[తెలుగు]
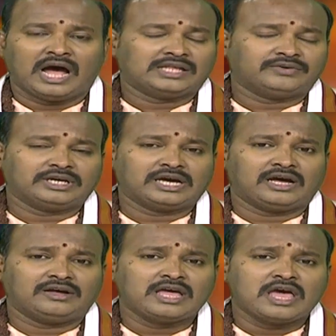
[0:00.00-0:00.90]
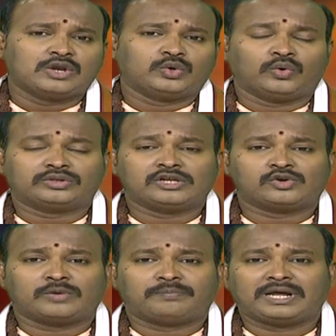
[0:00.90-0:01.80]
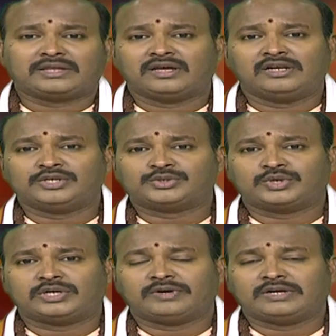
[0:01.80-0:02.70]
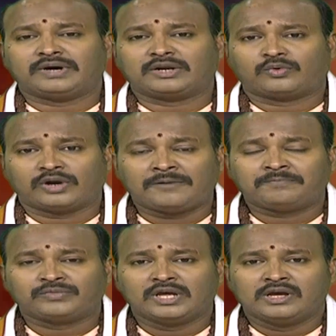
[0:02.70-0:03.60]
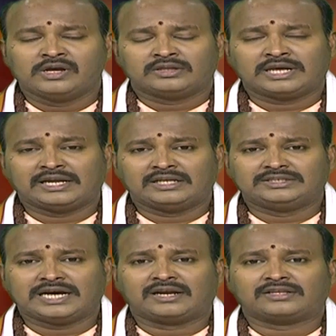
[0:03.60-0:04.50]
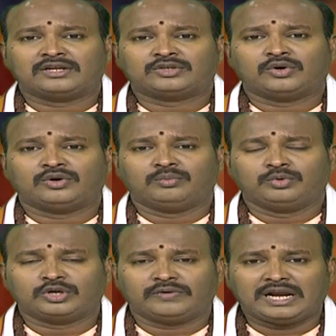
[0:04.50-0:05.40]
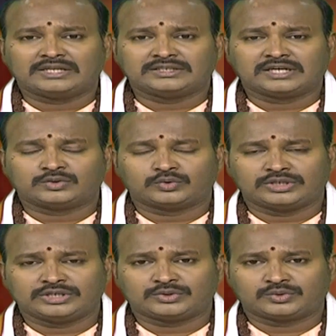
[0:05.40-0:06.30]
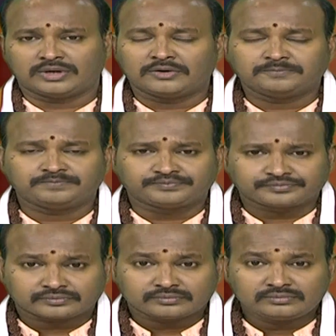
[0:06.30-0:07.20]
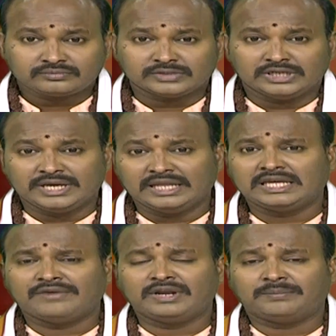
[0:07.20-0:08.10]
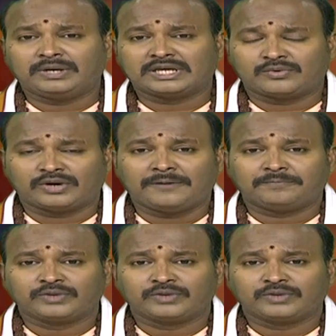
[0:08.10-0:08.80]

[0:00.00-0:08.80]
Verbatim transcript: అదేవిధంగా నూతన రుణ ప్రయత్నాలు చేస్తున్నటువంటి వారికి కూడా తగిన జాగ్రత్తలతో ముందుకు వెళ్లాల్సిందిగా సూచన చేస్తున్నాను ఏది ఏమైనప్పటికీ కూడా